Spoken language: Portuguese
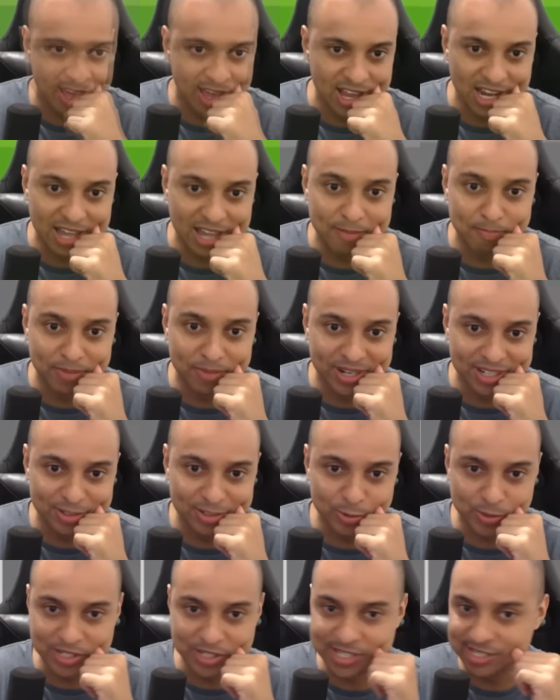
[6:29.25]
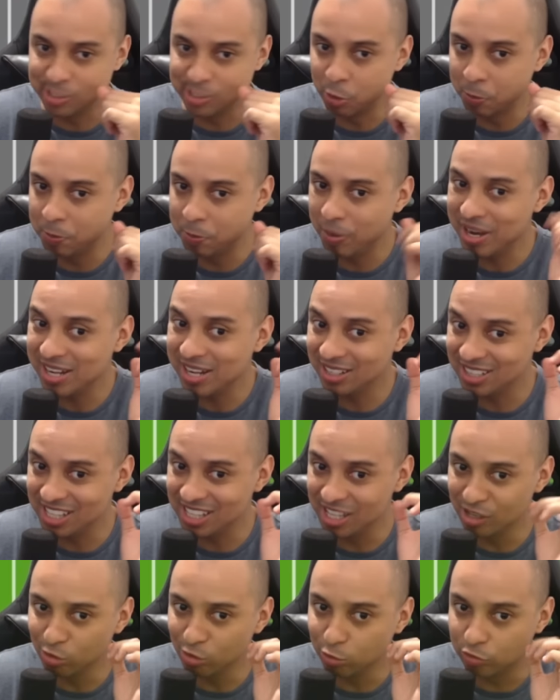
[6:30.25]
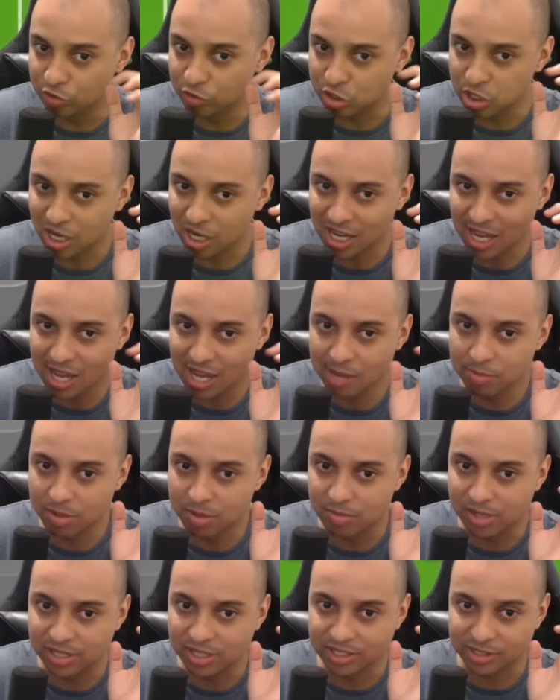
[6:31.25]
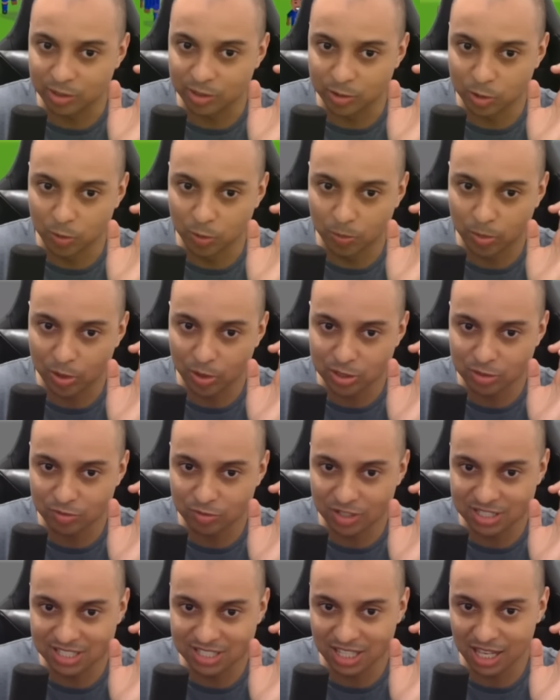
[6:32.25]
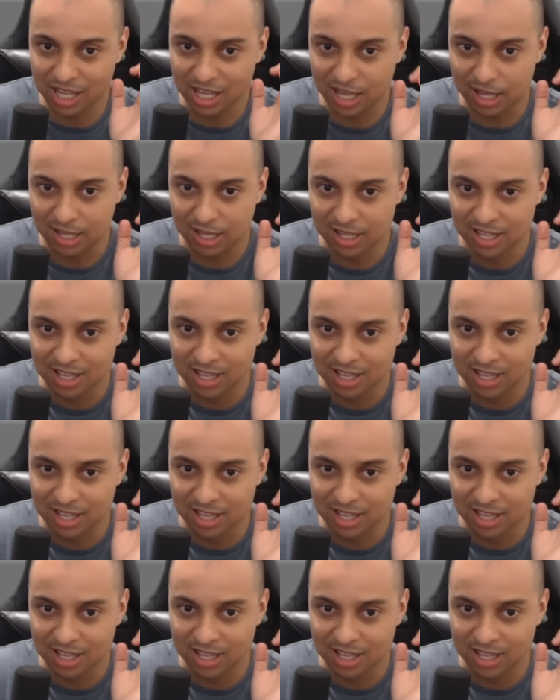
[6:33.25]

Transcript: Lembrando que se eu perder, o vídeo acaba, mano. Então eu não posso vacilar.